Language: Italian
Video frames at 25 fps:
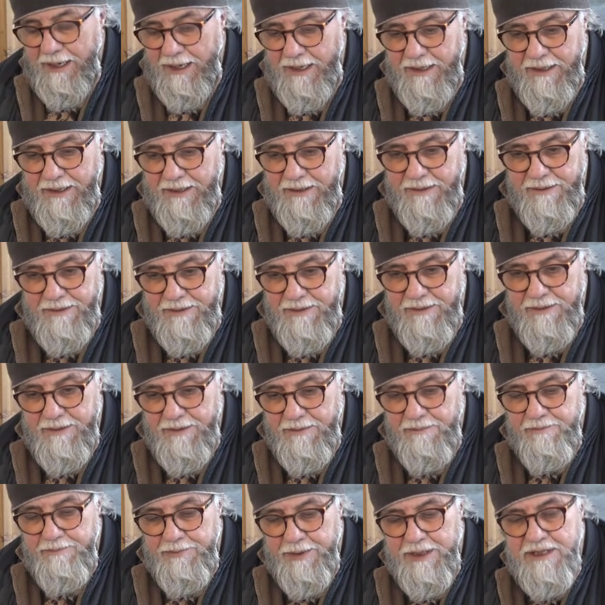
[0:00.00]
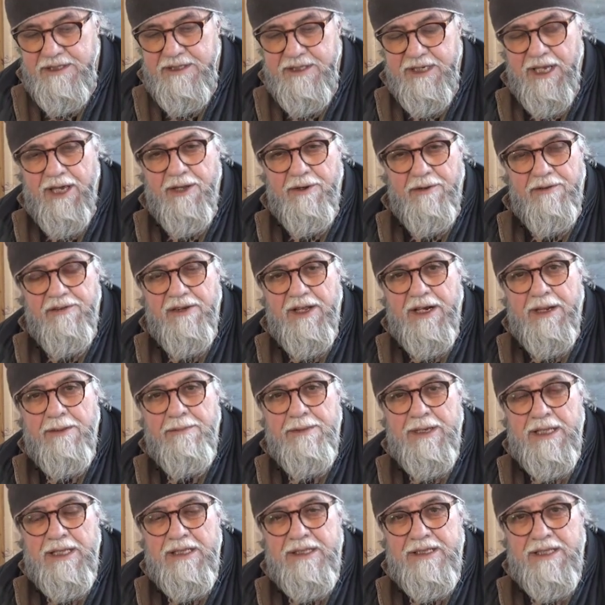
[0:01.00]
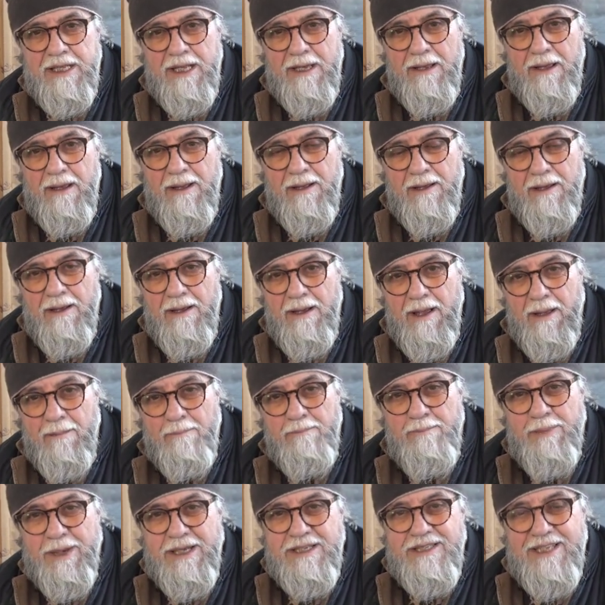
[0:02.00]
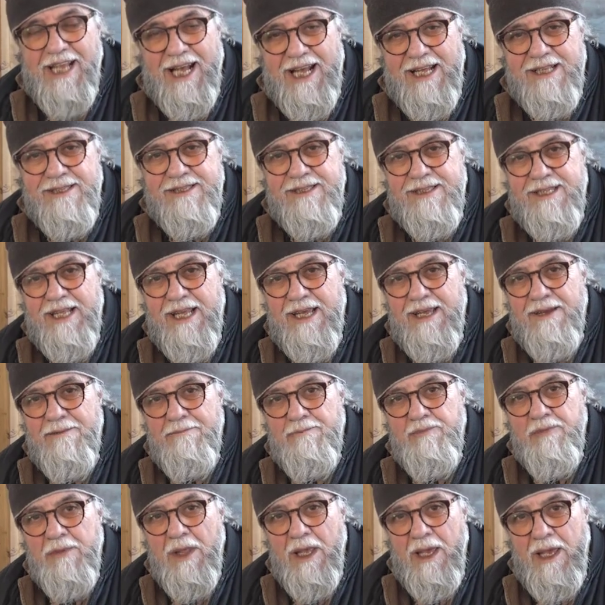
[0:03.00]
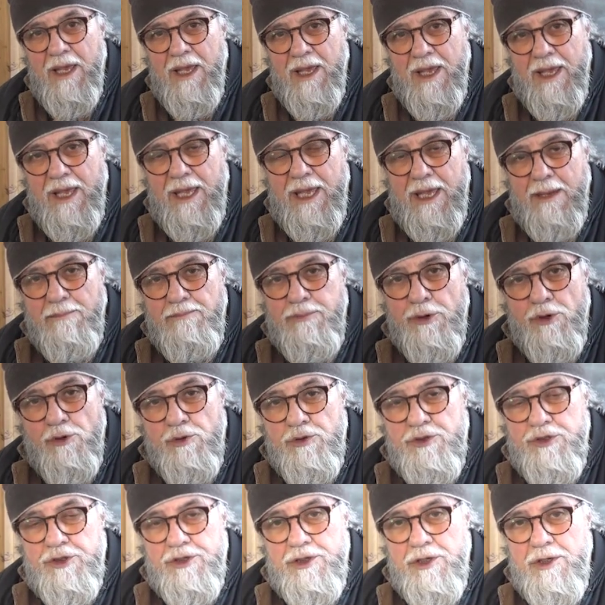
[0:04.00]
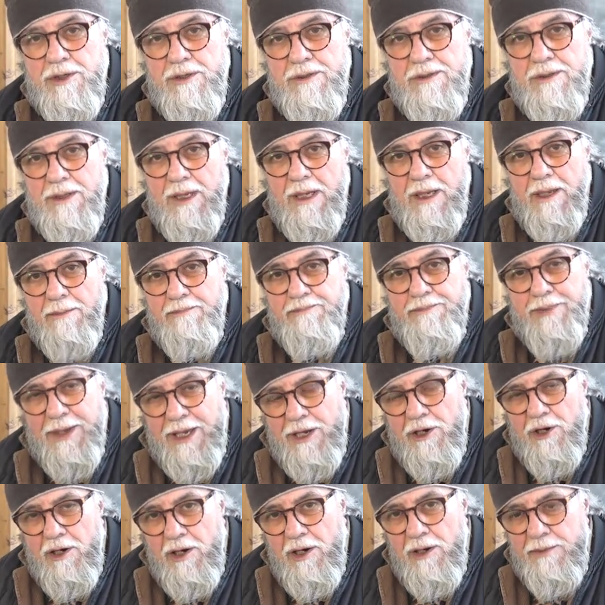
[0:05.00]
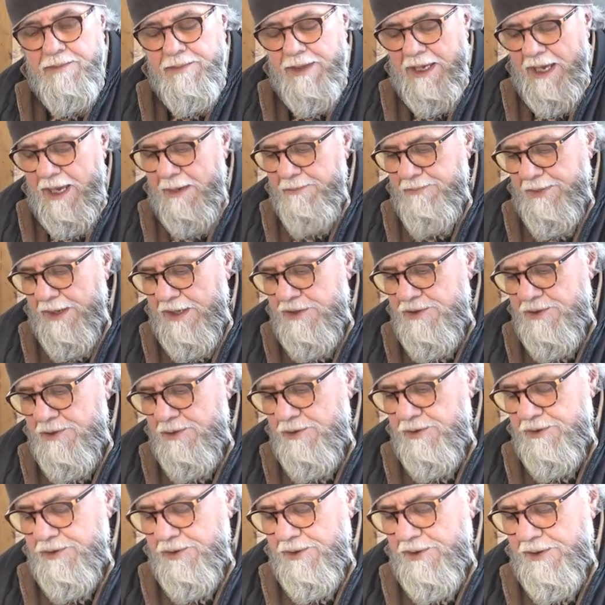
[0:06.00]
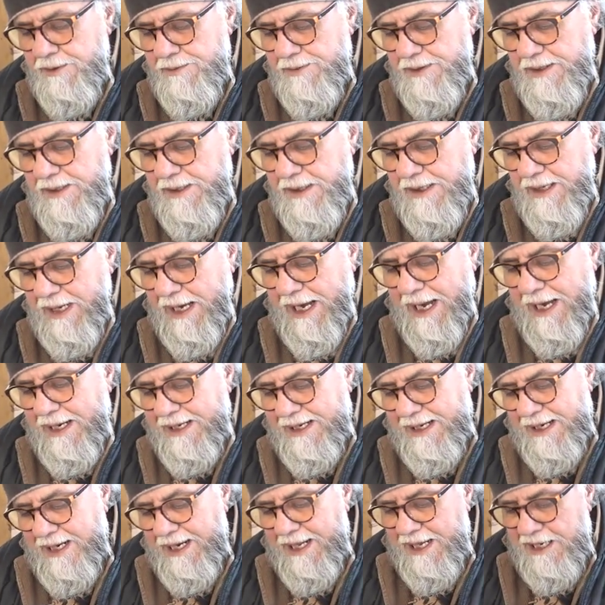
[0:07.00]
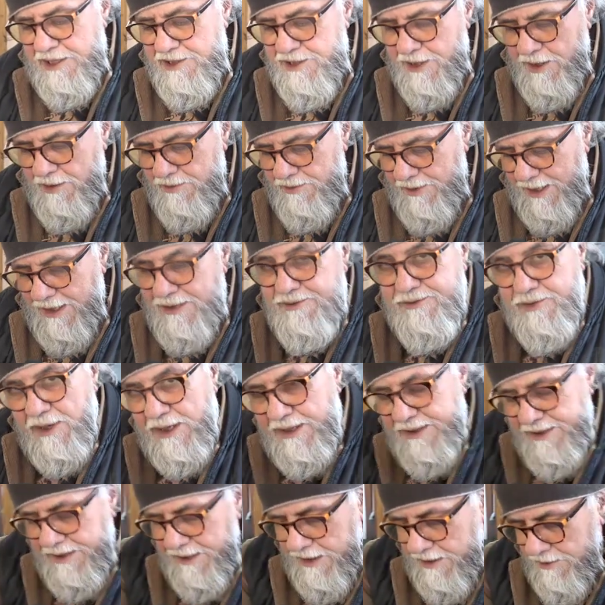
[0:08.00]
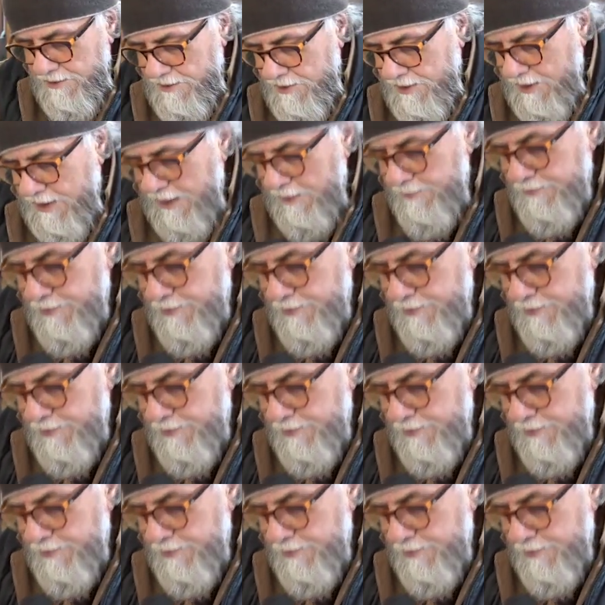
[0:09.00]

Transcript: eh, il pensiero è veramente pesante e brutto, però mi è piaciuto anche leggere un altro articolo che è